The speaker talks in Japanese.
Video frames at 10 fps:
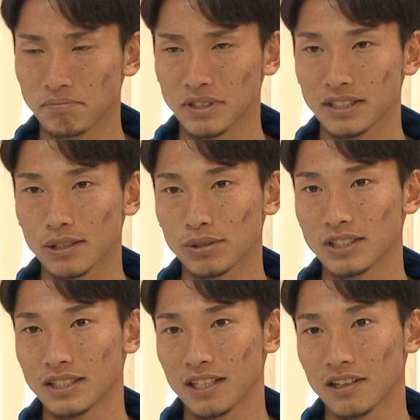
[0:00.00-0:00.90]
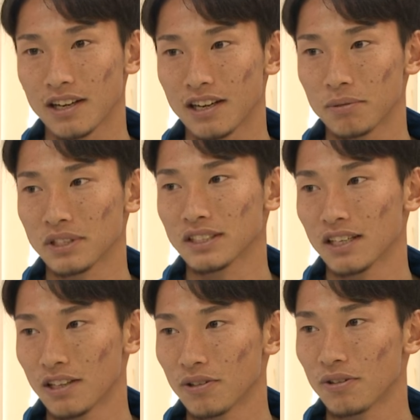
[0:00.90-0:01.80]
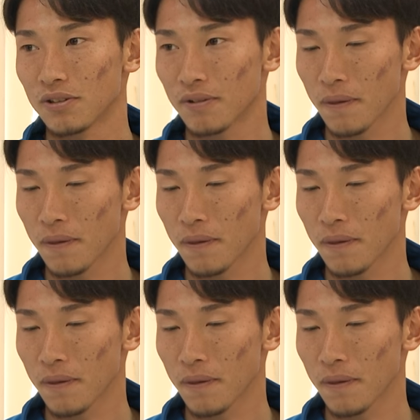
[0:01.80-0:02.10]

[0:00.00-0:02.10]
まあ、少し時間かかりましたけど、